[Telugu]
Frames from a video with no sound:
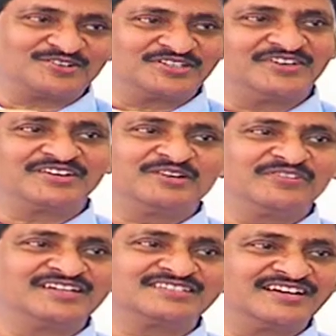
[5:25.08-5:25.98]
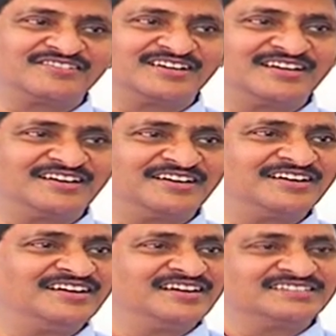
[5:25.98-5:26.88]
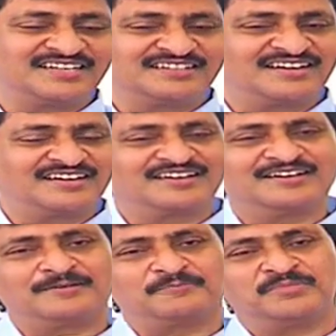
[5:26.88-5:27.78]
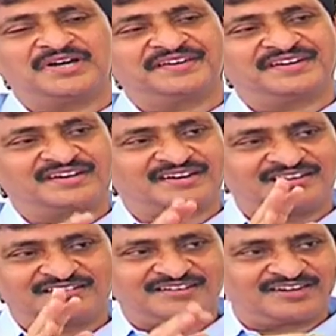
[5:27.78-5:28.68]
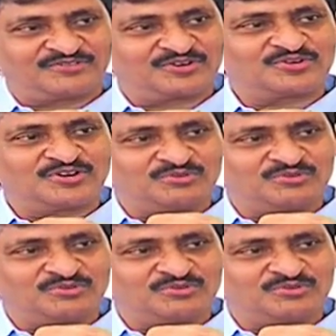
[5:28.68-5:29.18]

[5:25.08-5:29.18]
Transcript: గోదావరి ఇన్ఫ్లుయెన్స్ లేకుండా సాధారణంగా మా ఏరియా కళాకారులు ఎవరు కూడా